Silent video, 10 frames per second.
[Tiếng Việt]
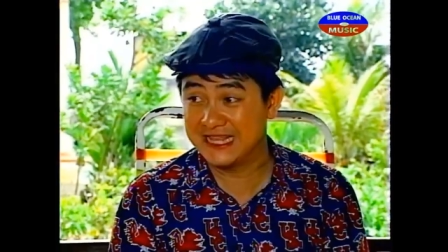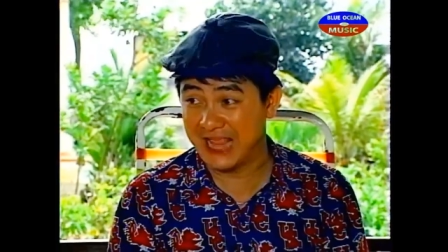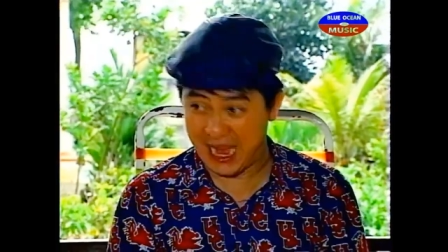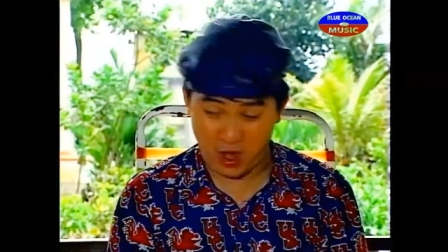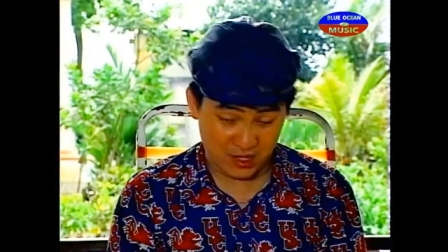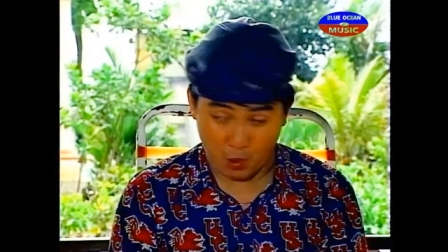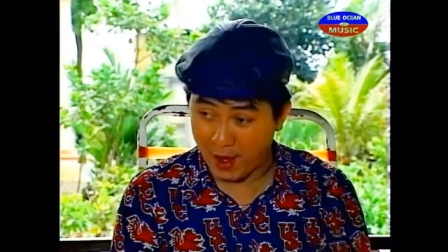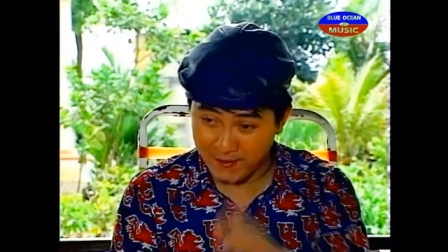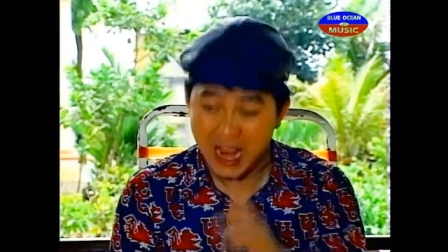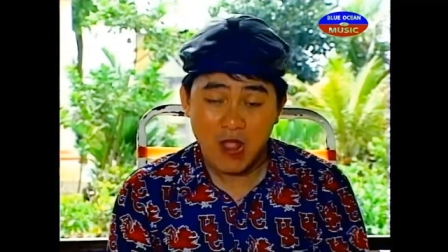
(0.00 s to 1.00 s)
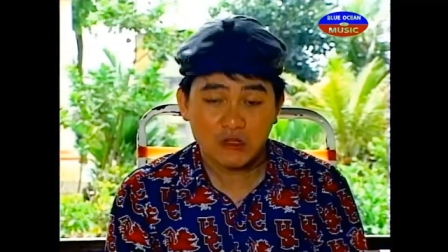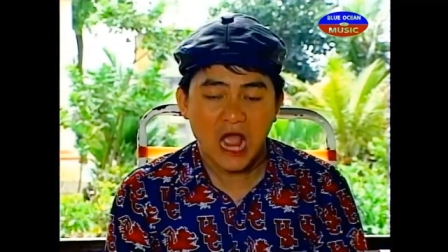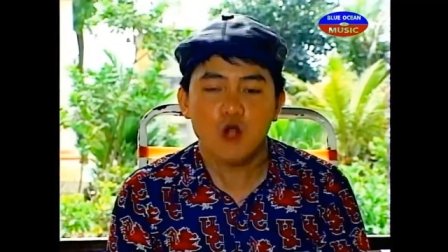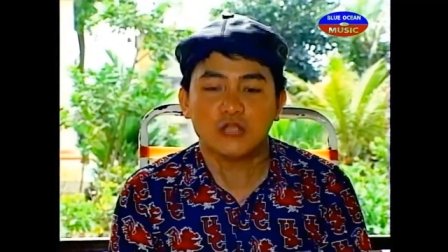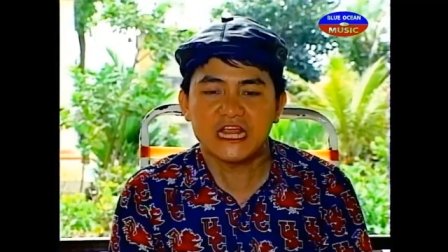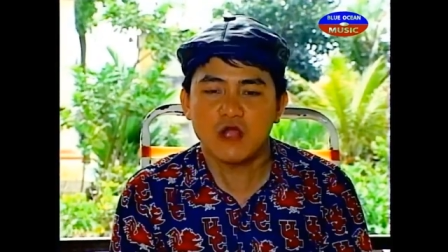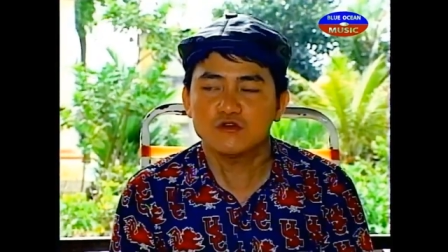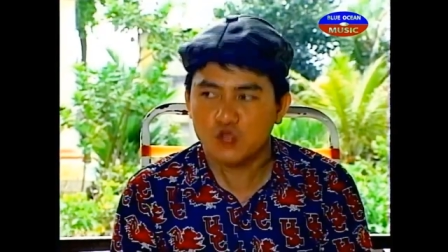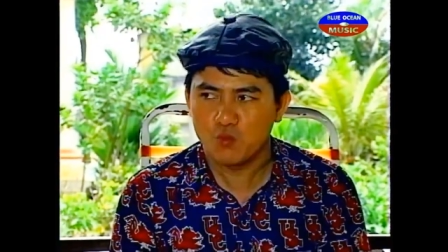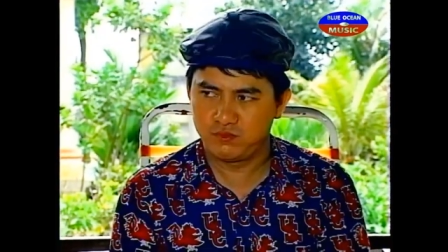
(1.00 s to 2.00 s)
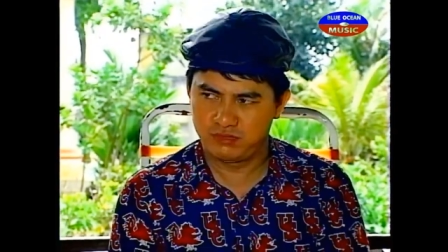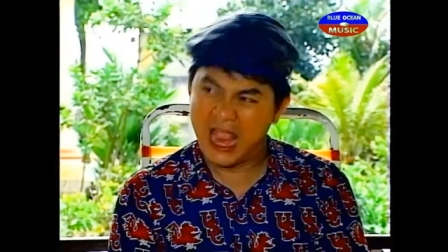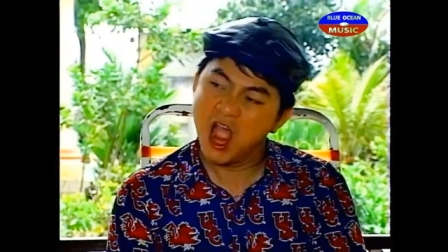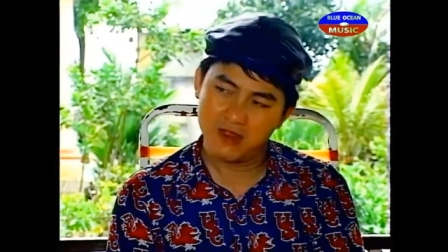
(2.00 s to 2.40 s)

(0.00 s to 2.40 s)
ngay từ thuở ấu thơ ấu trị ấu trùng vậy đó.